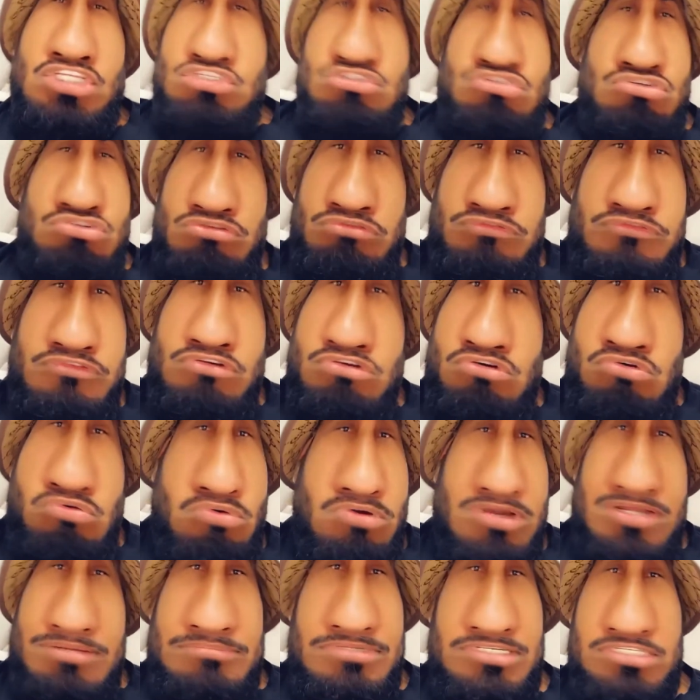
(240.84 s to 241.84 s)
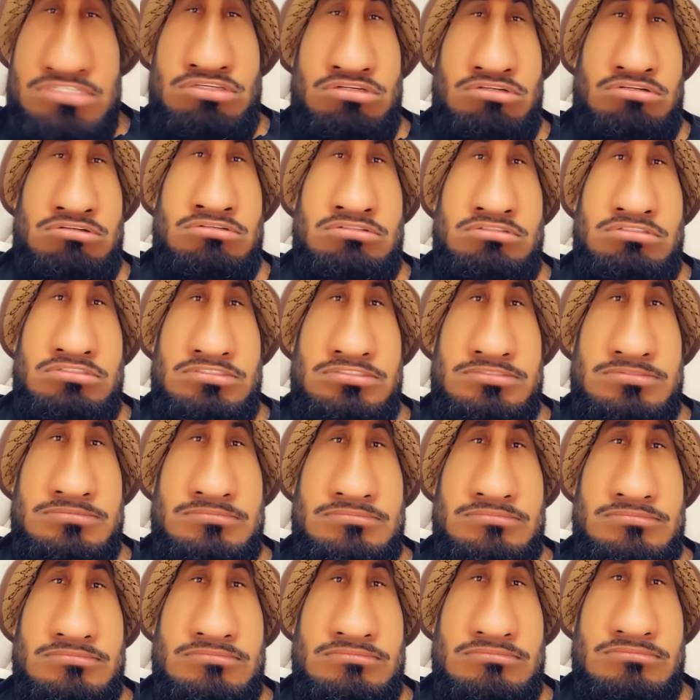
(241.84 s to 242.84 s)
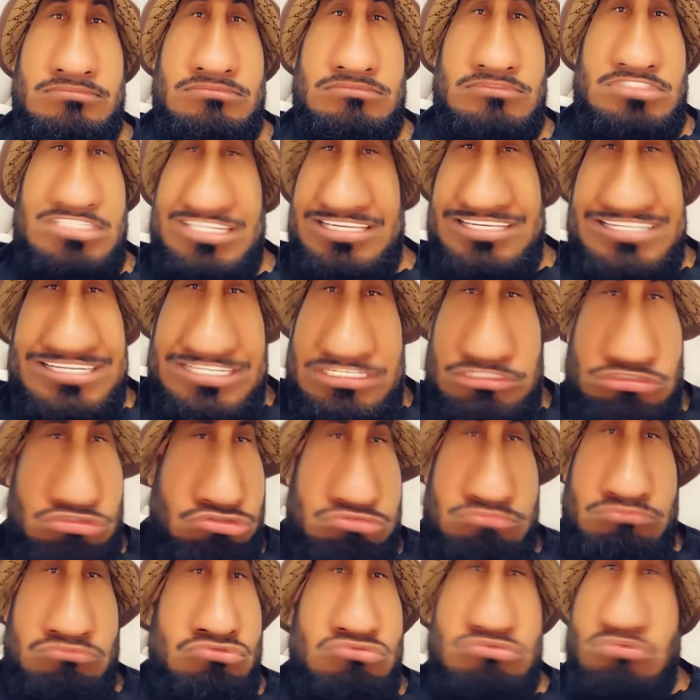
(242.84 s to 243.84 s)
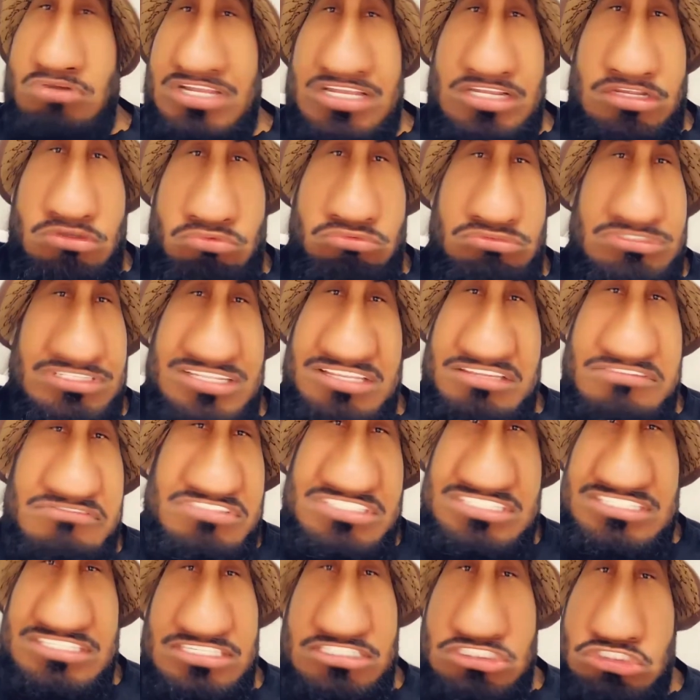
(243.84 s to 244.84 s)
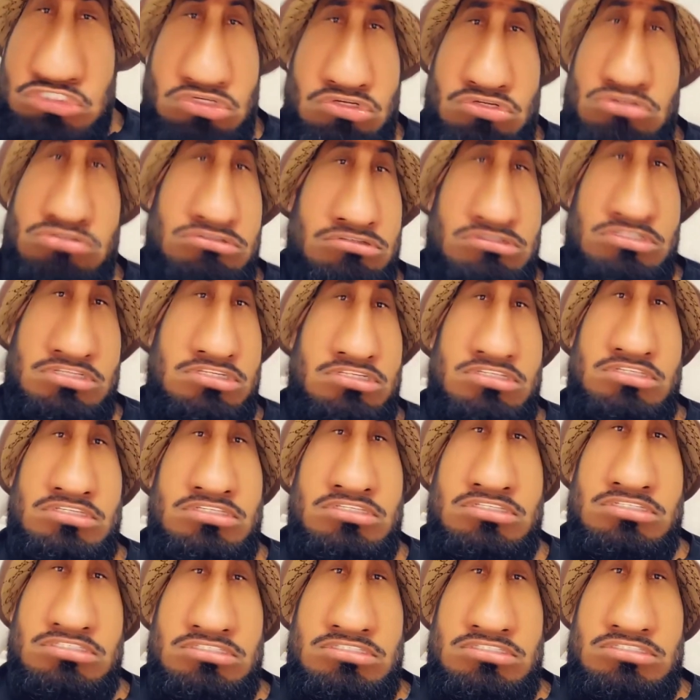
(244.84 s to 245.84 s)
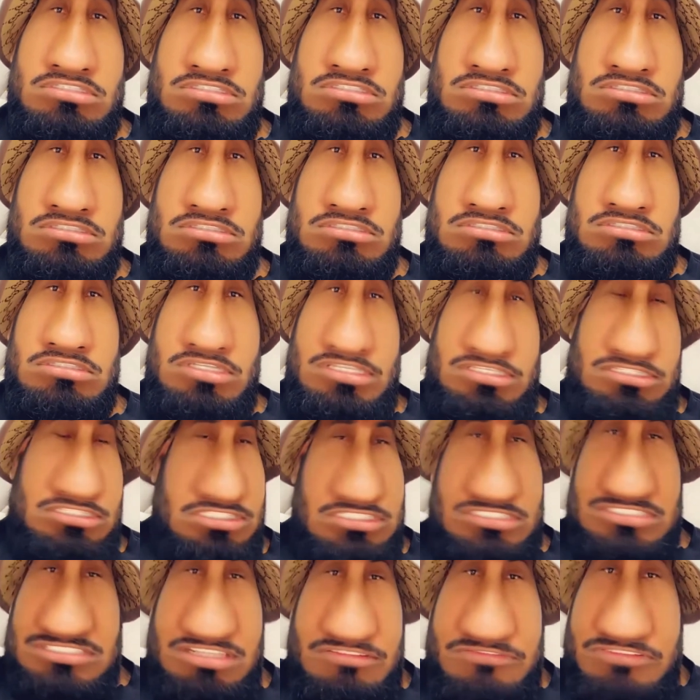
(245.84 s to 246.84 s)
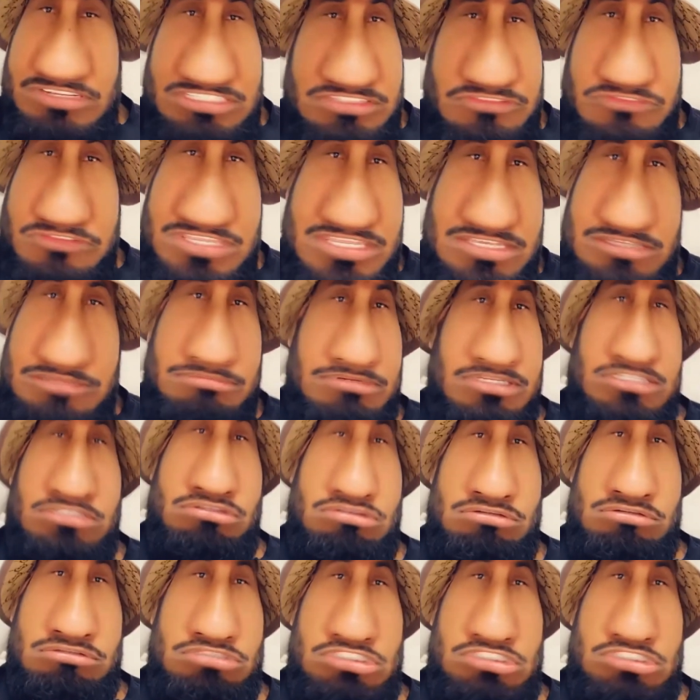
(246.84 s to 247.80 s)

tu veux quoi, ma gueule T'es là, tu nous racontes la vie des gens. Et ça va te faire, ma gueule.